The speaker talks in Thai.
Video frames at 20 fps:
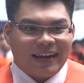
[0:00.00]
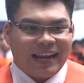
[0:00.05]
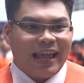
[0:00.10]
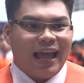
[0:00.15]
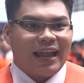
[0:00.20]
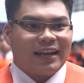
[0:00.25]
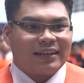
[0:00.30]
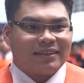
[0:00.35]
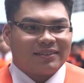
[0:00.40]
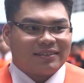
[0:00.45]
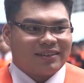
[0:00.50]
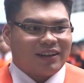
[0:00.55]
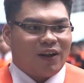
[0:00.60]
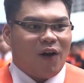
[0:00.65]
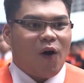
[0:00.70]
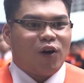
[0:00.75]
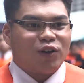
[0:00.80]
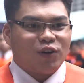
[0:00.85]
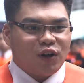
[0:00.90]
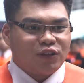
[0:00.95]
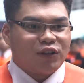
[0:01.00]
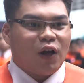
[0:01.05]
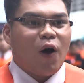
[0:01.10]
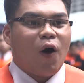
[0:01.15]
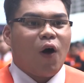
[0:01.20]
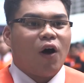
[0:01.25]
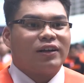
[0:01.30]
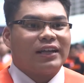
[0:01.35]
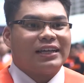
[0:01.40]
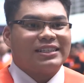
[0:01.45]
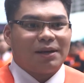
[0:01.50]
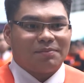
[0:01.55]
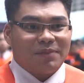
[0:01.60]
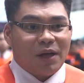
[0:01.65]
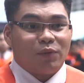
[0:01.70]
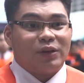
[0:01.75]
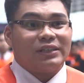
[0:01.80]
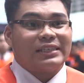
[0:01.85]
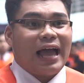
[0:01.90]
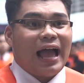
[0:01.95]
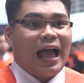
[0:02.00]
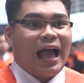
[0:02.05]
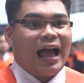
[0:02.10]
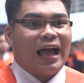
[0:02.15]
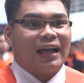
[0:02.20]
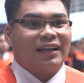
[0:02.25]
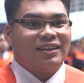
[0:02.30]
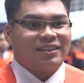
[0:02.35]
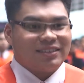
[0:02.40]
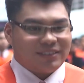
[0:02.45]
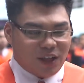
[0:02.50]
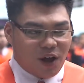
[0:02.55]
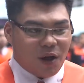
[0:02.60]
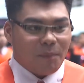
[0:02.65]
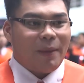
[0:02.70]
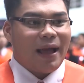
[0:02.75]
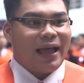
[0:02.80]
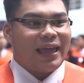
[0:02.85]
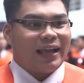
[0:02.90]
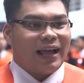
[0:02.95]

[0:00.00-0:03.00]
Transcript: เรียนของน้องๆ ในสำนักวิชาต่อไป